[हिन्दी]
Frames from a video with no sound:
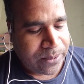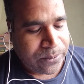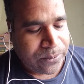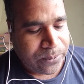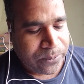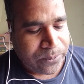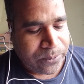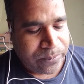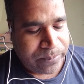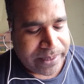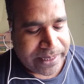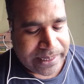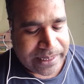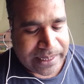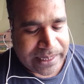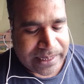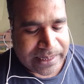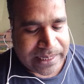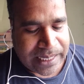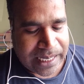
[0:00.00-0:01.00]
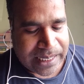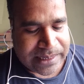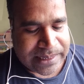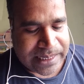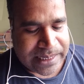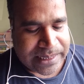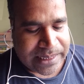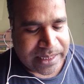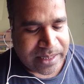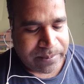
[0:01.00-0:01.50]
लोगों में
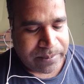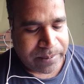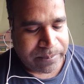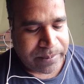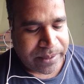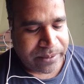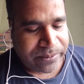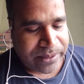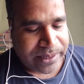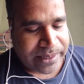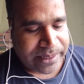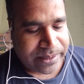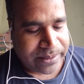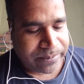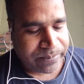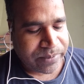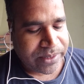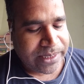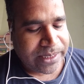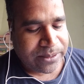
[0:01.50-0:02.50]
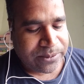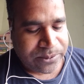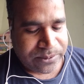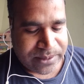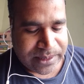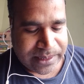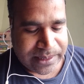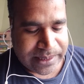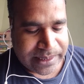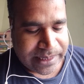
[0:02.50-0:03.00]
खालसा सिख में परिवर्तन ये जो
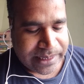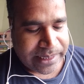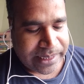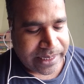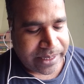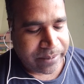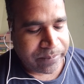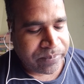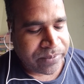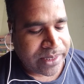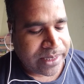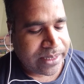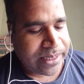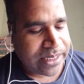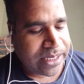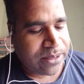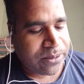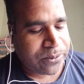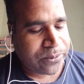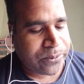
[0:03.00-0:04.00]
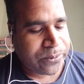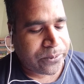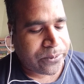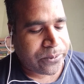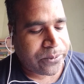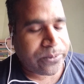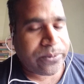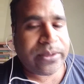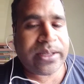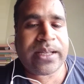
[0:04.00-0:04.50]
संगठन है यह लोगों
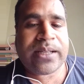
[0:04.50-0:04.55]
को